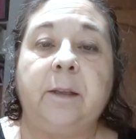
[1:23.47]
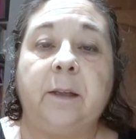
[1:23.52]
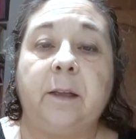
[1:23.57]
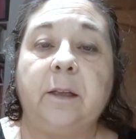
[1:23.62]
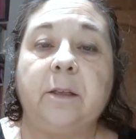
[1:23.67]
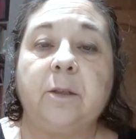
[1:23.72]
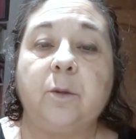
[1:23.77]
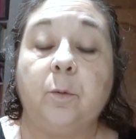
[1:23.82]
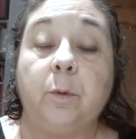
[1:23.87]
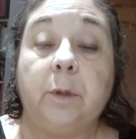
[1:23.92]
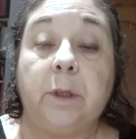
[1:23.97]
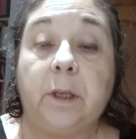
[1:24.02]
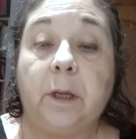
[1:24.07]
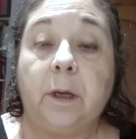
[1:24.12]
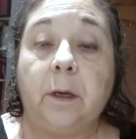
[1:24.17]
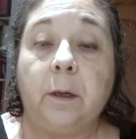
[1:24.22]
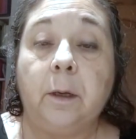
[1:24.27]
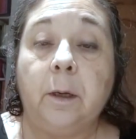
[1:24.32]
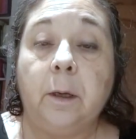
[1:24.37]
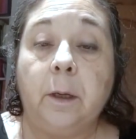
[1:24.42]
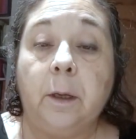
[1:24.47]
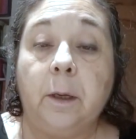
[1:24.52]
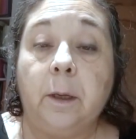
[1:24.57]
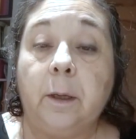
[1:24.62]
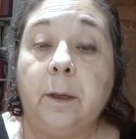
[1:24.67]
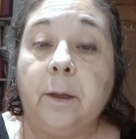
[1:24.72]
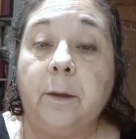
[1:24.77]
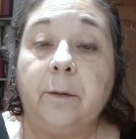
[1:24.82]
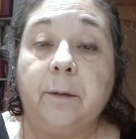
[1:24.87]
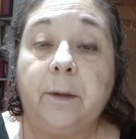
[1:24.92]
te das cuenta
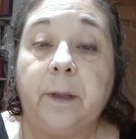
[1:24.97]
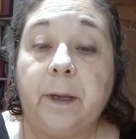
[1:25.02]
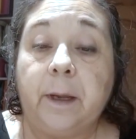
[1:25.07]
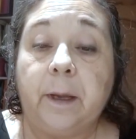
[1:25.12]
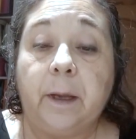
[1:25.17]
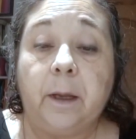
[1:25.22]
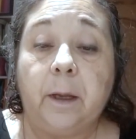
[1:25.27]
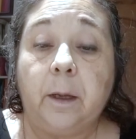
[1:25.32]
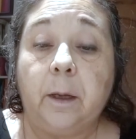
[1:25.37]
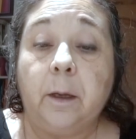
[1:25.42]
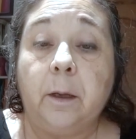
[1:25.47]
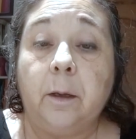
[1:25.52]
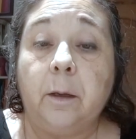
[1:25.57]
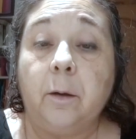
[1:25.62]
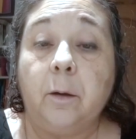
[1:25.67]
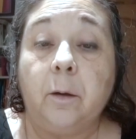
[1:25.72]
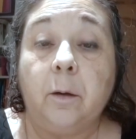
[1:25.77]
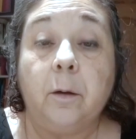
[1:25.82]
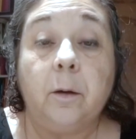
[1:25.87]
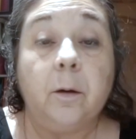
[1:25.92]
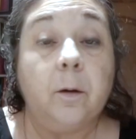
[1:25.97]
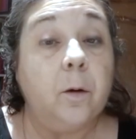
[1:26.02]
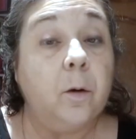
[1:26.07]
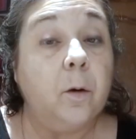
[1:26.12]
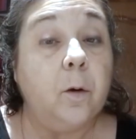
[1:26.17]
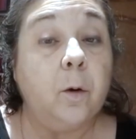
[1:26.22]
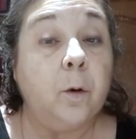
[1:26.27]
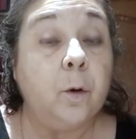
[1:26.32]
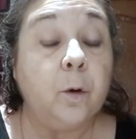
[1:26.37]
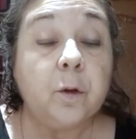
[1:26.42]
de que
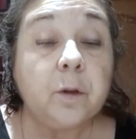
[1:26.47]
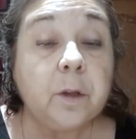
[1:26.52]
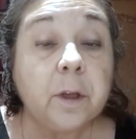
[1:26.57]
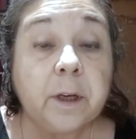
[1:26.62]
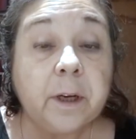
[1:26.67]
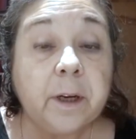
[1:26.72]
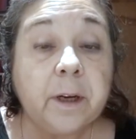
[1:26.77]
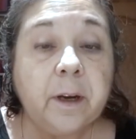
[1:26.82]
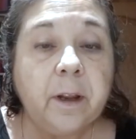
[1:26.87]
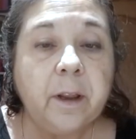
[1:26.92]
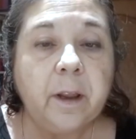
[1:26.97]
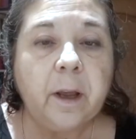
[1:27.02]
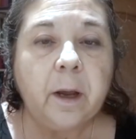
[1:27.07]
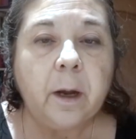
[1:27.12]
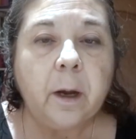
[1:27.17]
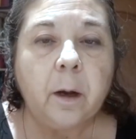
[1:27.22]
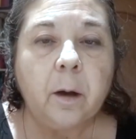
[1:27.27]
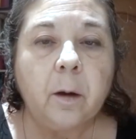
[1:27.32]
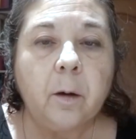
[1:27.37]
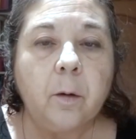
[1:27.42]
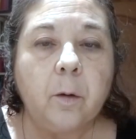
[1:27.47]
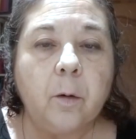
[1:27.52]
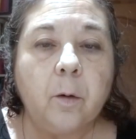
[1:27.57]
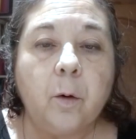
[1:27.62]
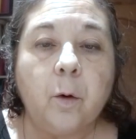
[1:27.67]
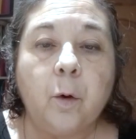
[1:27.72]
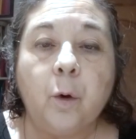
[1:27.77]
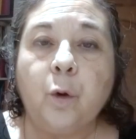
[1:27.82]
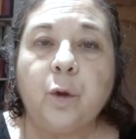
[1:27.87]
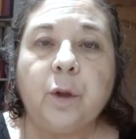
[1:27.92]
o no tienen ni idea,
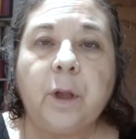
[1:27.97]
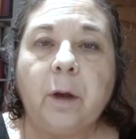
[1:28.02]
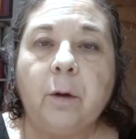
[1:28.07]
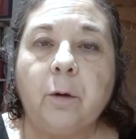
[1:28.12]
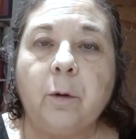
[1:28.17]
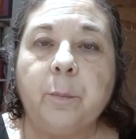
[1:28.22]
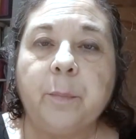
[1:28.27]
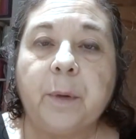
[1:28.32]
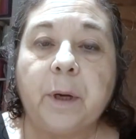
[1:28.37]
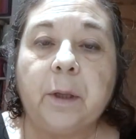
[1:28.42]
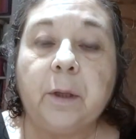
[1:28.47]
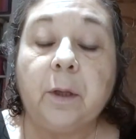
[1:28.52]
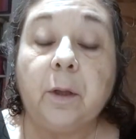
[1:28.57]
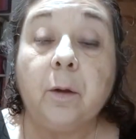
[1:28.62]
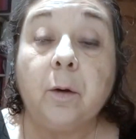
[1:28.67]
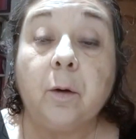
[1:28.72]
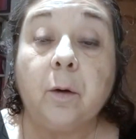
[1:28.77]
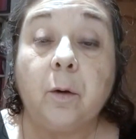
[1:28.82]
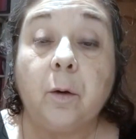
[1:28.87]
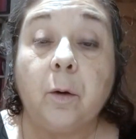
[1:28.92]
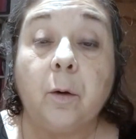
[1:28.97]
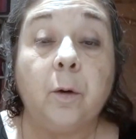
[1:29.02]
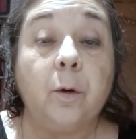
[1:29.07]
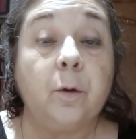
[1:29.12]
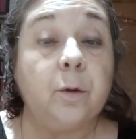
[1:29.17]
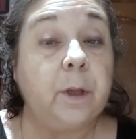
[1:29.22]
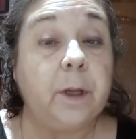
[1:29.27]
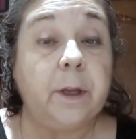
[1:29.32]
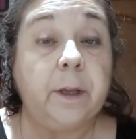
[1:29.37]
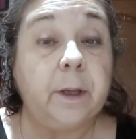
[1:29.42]
o no te han comprendido, o
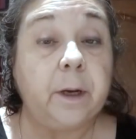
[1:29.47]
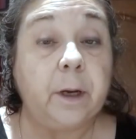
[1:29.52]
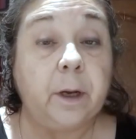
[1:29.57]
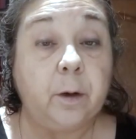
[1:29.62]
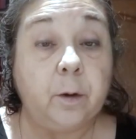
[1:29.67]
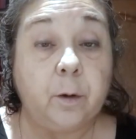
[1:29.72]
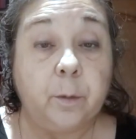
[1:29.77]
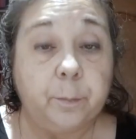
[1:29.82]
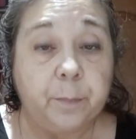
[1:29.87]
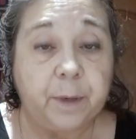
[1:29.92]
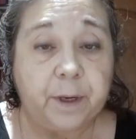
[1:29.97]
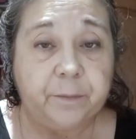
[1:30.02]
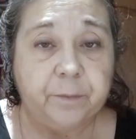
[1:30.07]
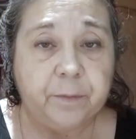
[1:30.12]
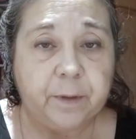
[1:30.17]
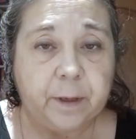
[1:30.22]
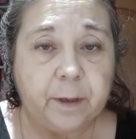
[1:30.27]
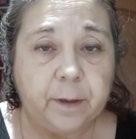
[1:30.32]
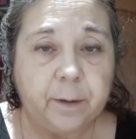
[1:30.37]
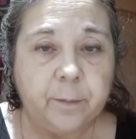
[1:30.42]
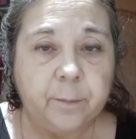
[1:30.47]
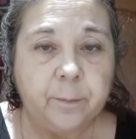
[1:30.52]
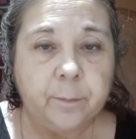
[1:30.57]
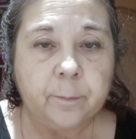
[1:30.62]
no te quieren comprender.